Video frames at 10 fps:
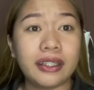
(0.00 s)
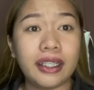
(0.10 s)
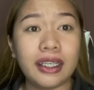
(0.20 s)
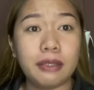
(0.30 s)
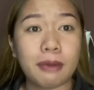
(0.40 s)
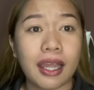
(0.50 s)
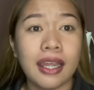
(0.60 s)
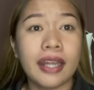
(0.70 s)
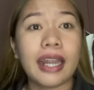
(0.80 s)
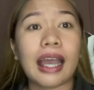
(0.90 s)
De Lima
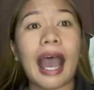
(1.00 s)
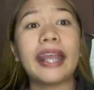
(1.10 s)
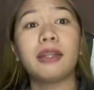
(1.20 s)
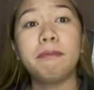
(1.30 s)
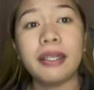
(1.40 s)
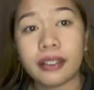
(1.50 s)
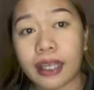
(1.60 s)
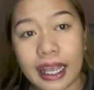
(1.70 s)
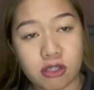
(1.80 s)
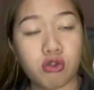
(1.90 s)
na kahit
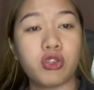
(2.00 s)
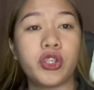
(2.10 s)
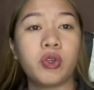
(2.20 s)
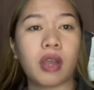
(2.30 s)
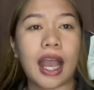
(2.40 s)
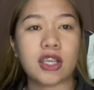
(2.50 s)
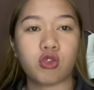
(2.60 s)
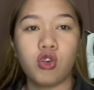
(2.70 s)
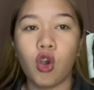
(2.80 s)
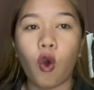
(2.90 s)
binraso niya yung
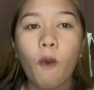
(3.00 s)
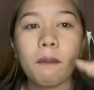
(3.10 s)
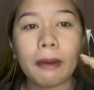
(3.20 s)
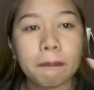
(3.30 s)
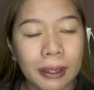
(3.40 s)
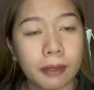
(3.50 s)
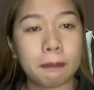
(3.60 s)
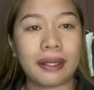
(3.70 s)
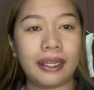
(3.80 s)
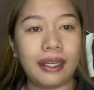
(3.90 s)
kaso, umapir
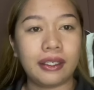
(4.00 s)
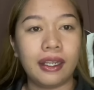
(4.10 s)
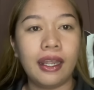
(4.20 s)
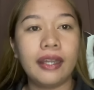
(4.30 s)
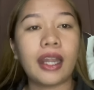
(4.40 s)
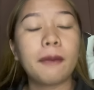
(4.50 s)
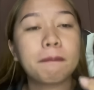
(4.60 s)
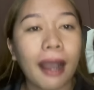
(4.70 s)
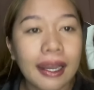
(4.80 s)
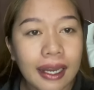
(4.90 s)
pa din.
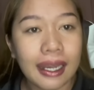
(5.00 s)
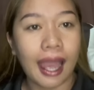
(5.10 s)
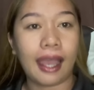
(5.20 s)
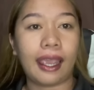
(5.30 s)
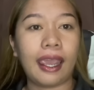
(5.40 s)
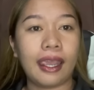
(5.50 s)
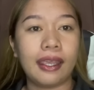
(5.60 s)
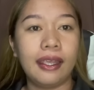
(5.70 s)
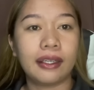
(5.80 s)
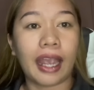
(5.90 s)
Nagpakalalaki.
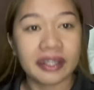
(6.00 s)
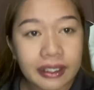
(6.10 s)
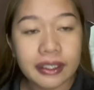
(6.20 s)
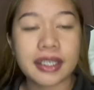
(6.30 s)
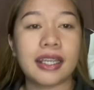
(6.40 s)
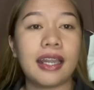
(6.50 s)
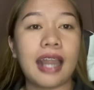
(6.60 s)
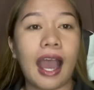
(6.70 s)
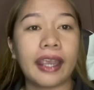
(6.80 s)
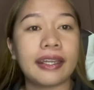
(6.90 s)
Kahit hindi siya
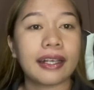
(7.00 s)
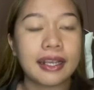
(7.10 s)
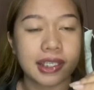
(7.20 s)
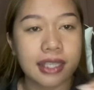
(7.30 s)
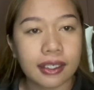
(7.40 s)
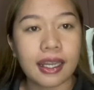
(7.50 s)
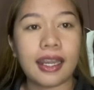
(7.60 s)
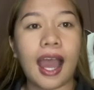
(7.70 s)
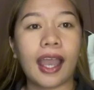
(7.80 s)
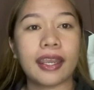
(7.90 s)
lalaki, nag-astang
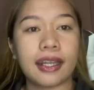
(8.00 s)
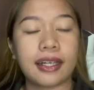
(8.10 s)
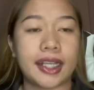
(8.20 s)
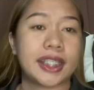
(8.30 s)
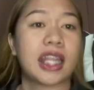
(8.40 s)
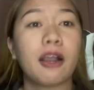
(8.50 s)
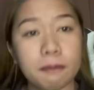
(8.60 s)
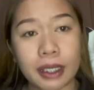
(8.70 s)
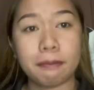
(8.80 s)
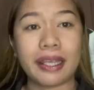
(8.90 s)
lalaki,
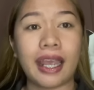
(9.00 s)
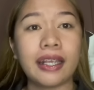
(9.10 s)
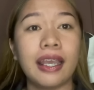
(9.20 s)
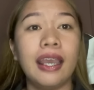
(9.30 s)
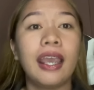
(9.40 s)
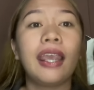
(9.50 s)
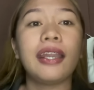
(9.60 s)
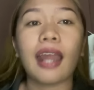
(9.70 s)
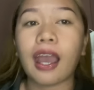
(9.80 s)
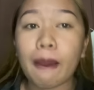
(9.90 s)
nag-astang may bayag.
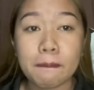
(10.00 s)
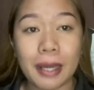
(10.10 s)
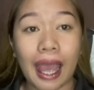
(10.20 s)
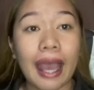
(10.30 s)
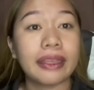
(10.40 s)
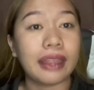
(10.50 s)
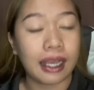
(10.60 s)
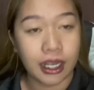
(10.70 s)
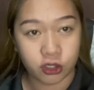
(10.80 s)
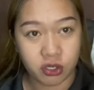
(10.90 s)
Hinarap lahat
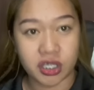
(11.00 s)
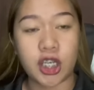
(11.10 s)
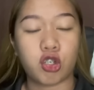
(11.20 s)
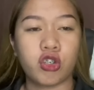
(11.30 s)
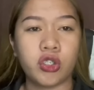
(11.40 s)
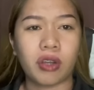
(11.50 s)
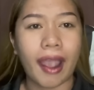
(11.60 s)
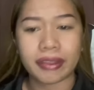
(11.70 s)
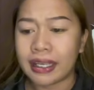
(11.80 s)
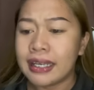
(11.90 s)
ng accusation niyo
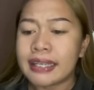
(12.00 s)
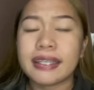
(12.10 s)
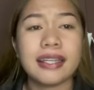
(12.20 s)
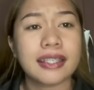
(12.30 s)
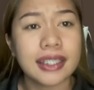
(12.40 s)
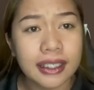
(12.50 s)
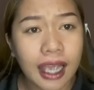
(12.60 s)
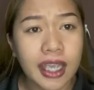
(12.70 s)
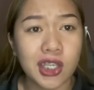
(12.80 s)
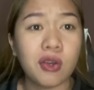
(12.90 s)
kahit
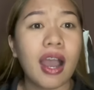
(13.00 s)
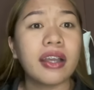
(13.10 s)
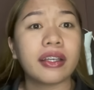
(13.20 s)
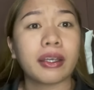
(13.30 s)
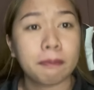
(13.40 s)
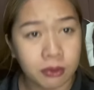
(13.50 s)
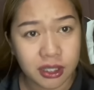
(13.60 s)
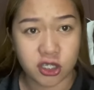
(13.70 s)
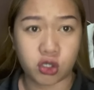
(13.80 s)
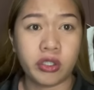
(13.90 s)
sinisira niyo ang
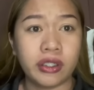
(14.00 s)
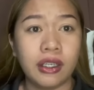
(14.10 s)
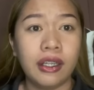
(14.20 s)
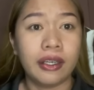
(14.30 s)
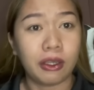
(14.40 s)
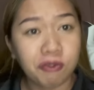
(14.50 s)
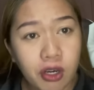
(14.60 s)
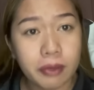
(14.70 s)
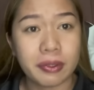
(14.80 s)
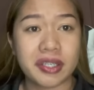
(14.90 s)
reputasyon ni
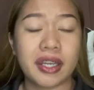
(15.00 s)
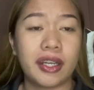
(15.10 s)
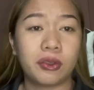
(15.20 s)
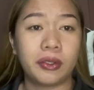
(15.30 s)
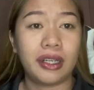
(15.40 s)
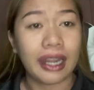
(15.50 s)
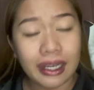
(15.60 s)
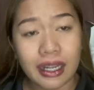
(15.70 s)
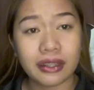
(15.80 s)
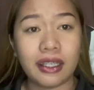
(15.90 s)
former Senator
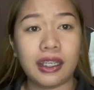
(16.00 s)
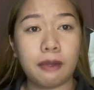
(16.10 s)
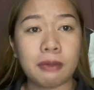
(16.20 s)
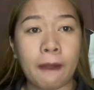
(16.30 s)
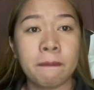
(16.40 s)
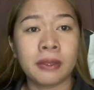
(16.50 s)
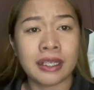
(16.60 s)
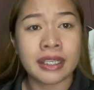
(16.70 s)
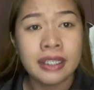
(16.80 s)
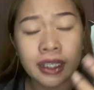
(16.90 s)
Leila De Lima.
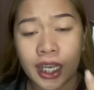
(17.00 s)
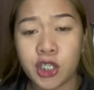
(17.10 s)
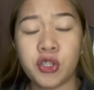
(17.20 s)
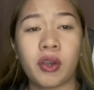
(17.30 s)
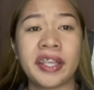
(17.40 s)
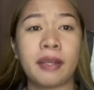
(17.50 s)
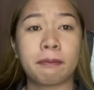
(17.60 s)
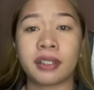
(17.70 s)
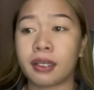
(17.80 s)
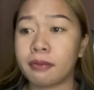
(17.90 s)
Sinira niyo yung kanyang
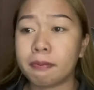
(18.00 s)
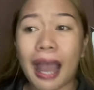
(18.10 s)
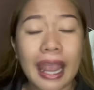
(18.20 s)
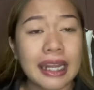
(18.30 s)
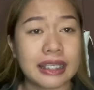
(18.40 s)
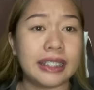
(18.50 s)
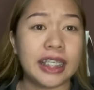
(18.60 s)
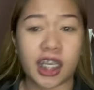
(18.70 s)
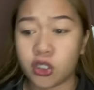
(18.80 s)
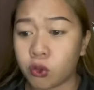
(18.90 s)
pagkababae,
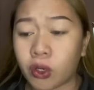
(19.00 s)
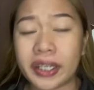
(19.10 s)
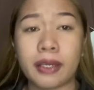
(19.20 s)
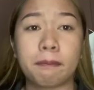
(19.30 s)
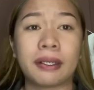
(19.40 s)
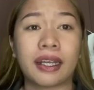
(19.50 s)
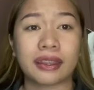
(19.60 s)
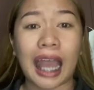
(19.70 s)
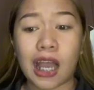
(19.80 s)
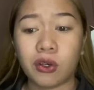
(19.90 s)
sinira niyo yung kanyang
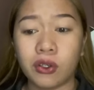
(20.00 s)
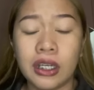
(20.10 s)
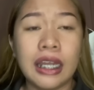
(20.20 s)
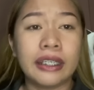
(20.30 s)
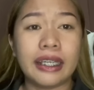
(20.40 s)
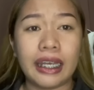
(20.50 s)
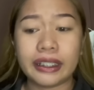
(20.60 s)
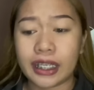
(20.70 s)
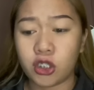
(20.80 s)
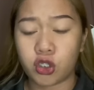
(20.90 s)
pagkatao,
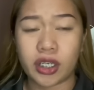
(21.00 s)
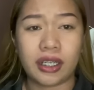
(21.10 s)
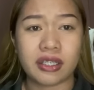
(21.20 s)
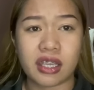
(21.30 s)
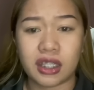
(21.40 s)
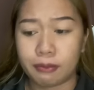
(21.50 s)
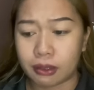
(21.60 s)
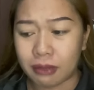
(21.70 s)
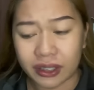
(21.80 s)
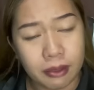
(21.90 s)
nilagyan niyo siya ng
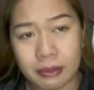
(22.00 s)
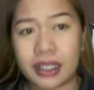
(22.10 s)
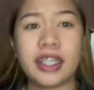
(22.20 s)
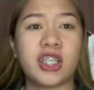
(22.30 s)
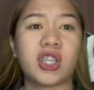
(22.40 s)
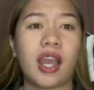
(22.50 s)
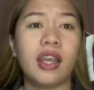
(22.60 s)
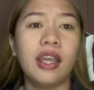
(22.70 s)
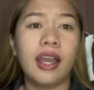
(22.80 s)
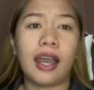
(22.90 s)
sandamakmak na mali siya,
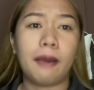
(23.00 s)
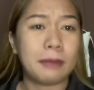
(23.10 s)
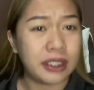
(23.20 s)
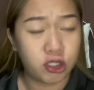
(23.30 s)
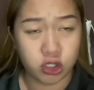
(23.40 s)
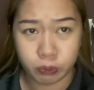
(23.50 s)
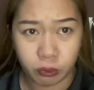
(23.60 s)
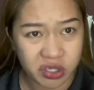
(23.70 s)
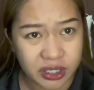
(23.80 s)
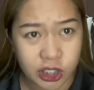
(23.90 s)
uh, malicious
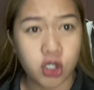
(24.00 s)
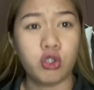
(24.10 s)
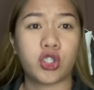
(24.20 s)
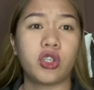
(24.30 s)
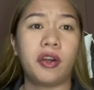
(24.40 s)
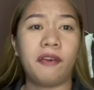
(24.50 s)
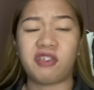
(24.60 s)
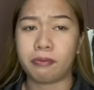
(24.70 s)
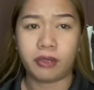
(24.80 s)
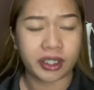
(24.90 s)
prosecution,
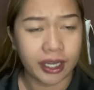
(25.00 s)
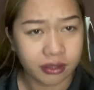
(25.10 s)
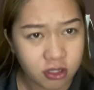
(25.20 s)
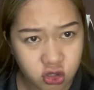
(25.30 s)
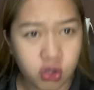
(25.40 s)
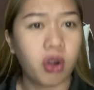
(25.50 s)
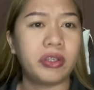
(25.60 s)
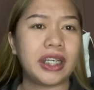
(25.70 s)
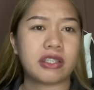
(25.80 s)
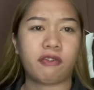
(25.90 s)
fabricated
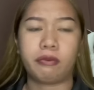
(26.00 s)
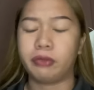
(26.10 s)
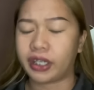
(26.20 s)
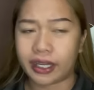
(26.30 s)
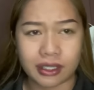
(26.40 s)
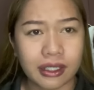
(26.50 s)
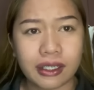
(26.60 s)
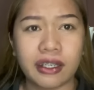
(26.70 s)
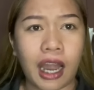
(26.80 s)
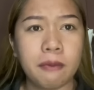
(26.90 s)
stories, fabricated
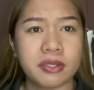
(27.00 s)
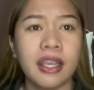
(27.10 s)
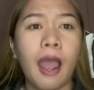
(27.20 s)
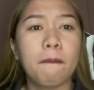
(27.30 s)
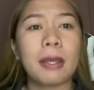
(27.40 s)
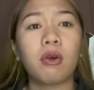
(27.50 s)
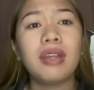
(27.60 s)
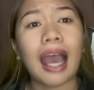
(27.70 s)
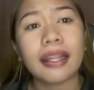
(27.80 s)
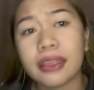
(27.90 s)
crimes, pero
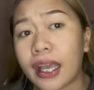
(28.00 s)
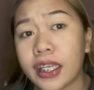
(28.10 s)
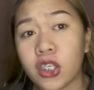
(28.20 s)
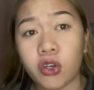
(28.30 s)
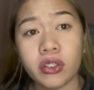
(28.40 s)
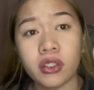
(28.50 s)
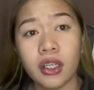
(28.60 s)
lahat ng yun,